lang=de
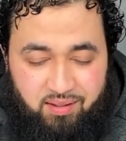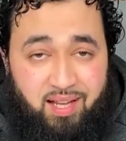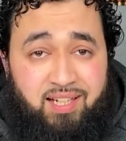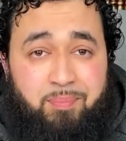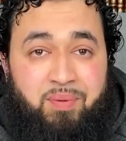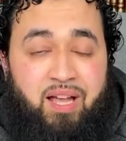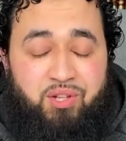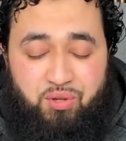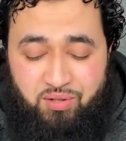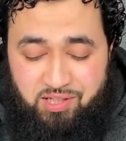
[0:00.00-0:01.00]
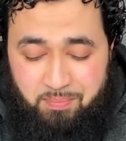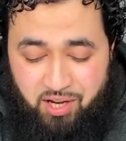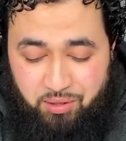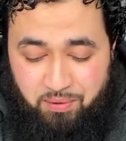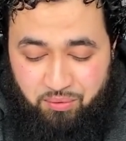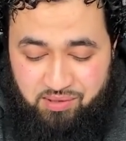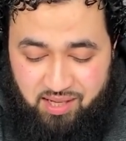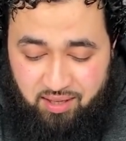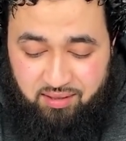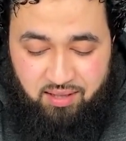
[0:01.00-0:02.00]
Dann gibt er ein schönes Beispiel und
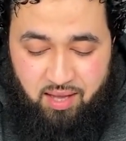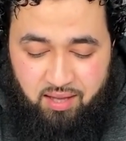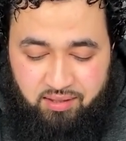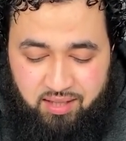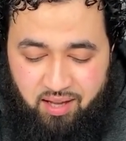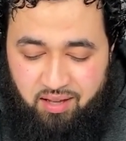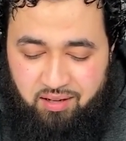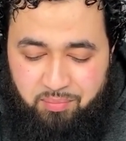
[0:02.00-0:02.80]
sagt, Er